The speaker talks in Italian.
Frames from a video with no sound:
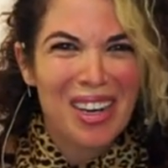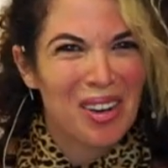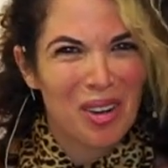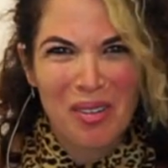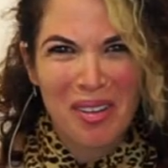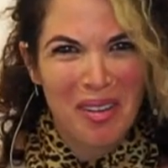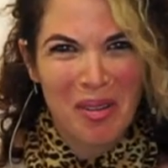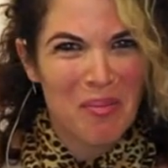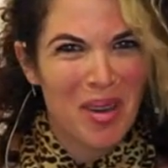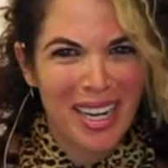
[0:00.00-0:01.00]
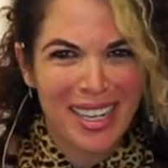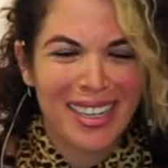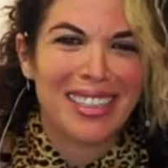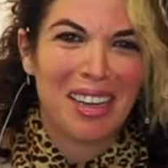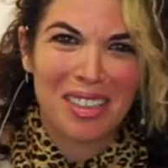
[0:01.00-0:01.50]
non lo vivevo
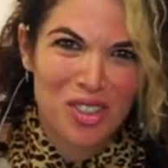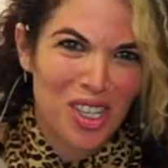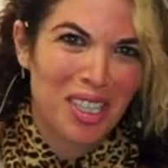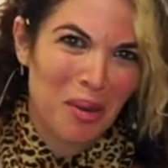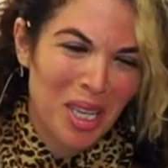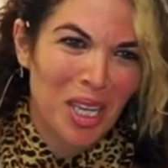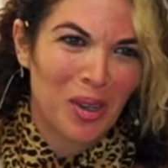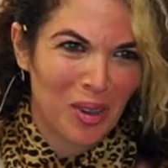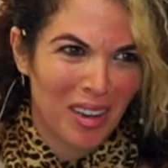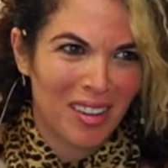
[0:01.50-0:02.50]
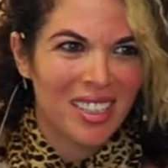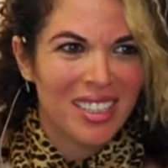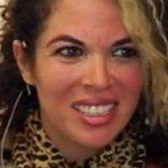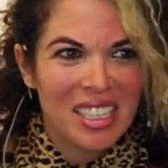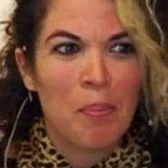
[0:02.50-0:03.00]
bene da, già da piccola.
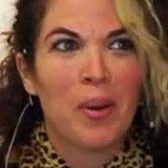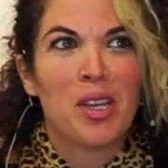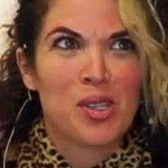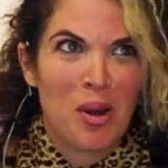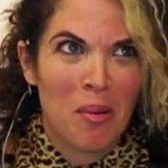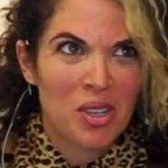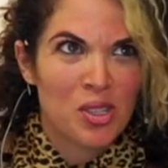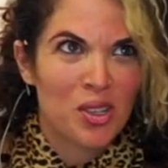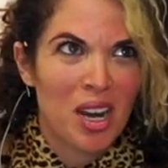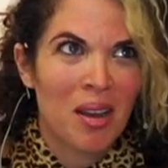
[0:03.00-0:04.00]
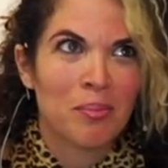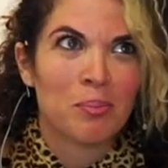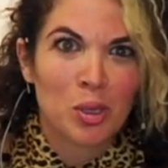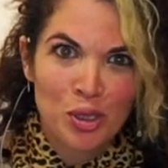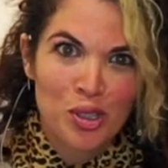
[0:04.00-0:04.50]
E poi io sono una persona
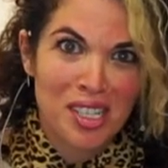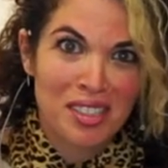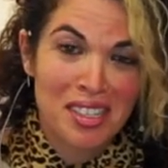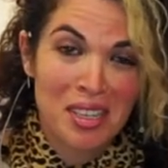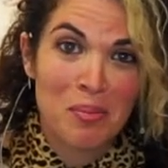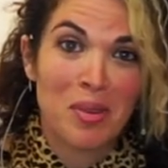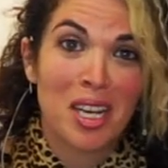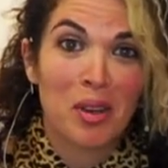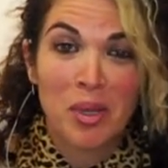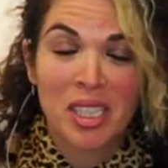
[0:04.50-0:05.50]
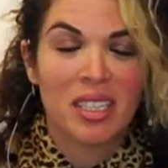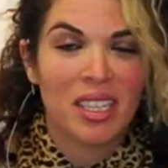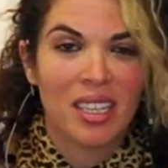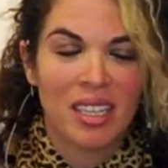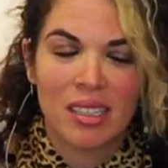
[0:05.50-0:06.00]
molto sensibile,
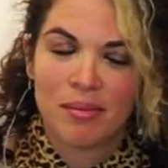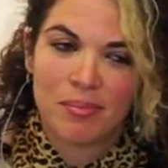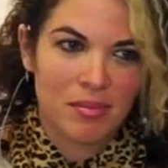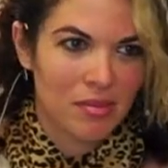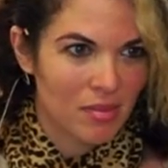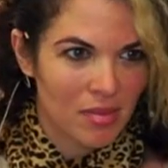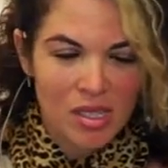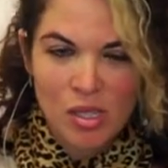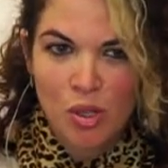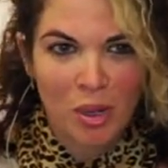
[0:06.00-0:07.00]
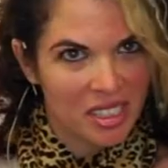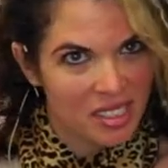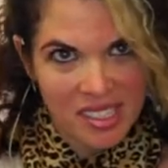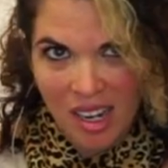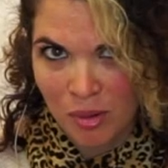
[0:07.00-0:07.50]
quindi
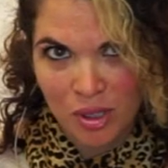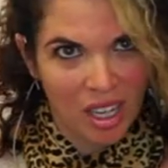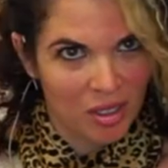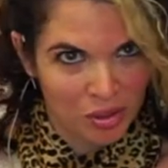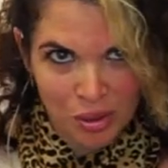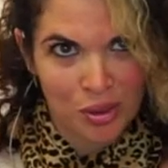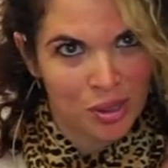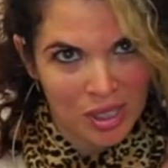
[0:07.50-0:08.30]
somatizzavo tanto,